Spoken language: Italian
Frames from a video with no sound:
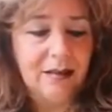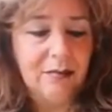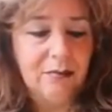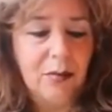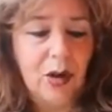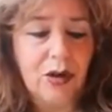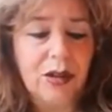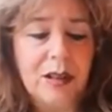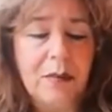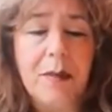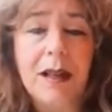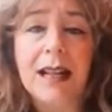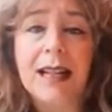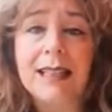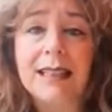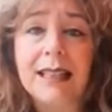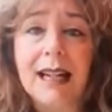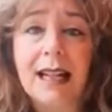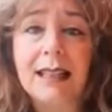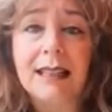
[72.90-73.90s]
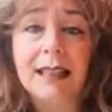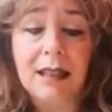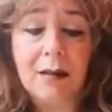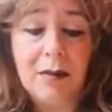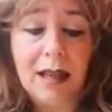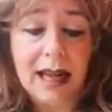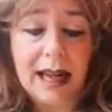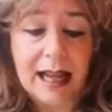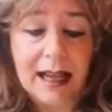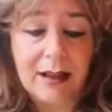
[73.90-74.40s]
morti per le strade di
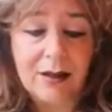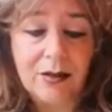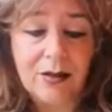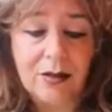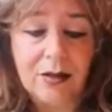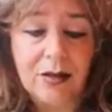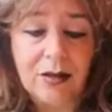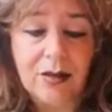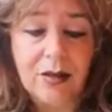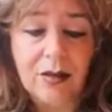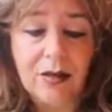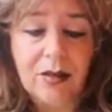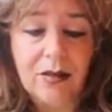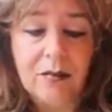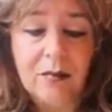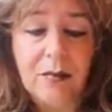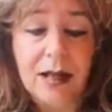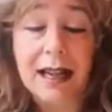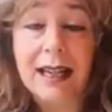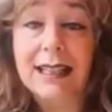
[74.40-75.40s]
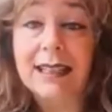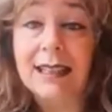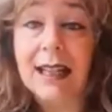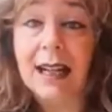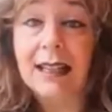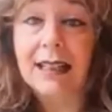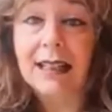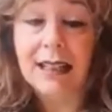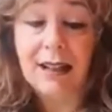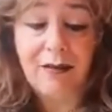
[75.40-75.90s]
Milano, per le
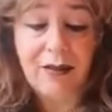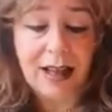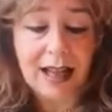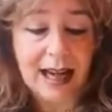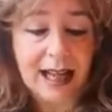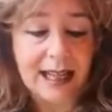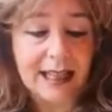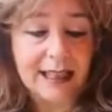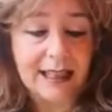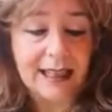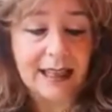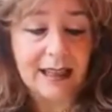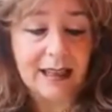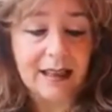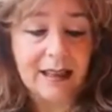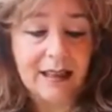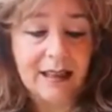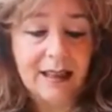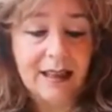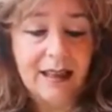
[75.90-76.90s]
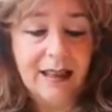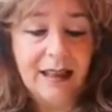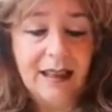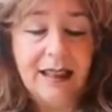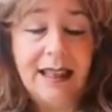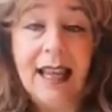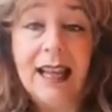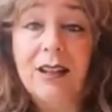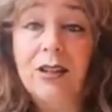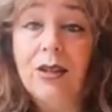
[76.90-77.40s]
strade di Firenze,
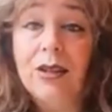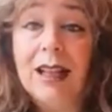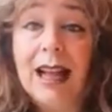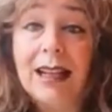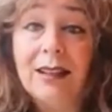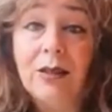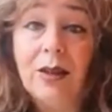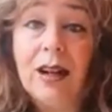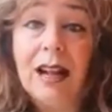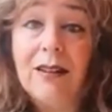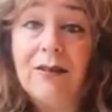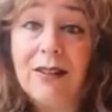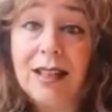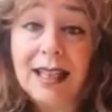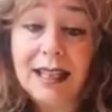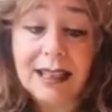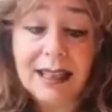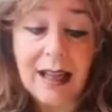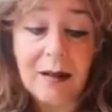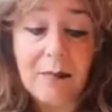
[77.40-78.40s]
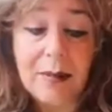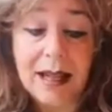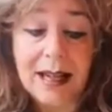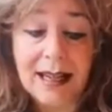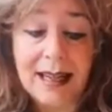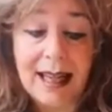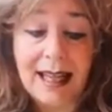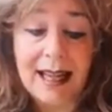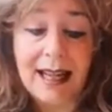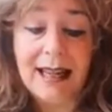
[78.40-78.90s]
che hanno dato la vita
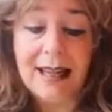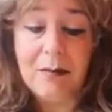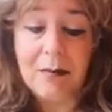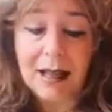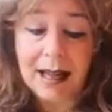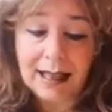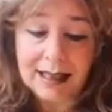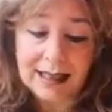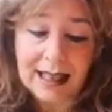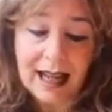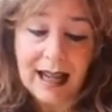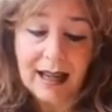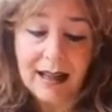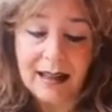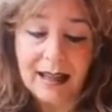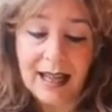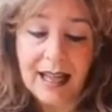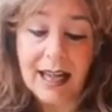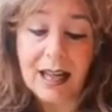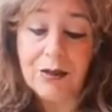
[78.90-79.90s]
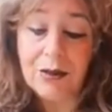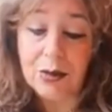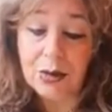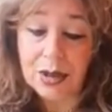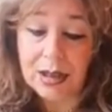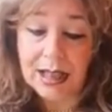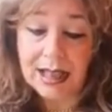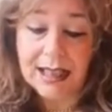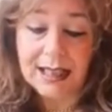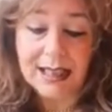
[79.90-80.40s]
perché la libertà e la
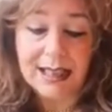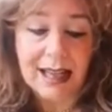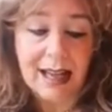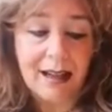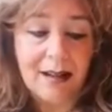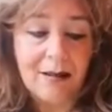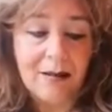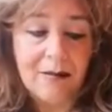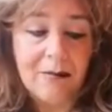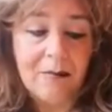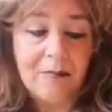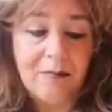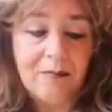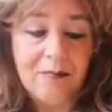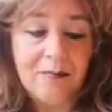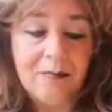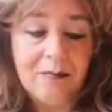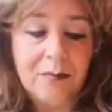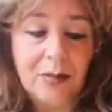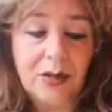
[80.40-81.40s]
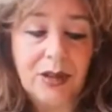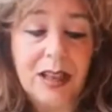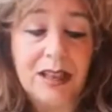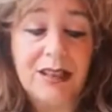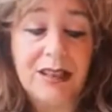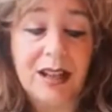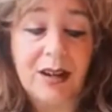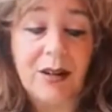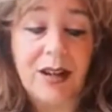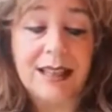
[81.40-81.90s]
giustizia
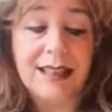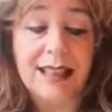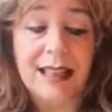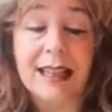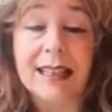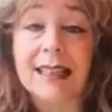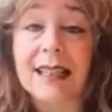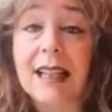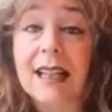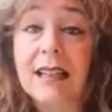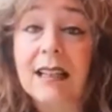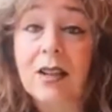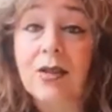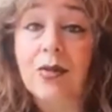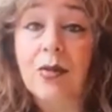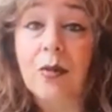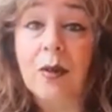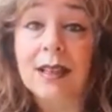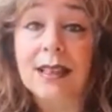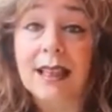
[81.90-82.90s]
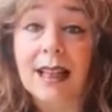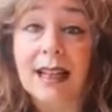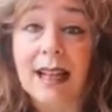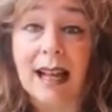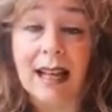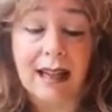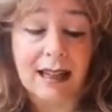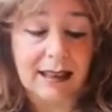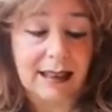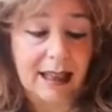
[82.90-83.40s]
potessero essere scritte su questa
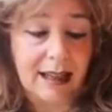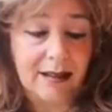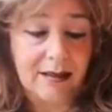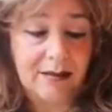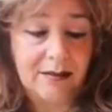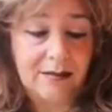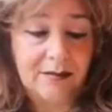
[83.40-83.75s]
carta.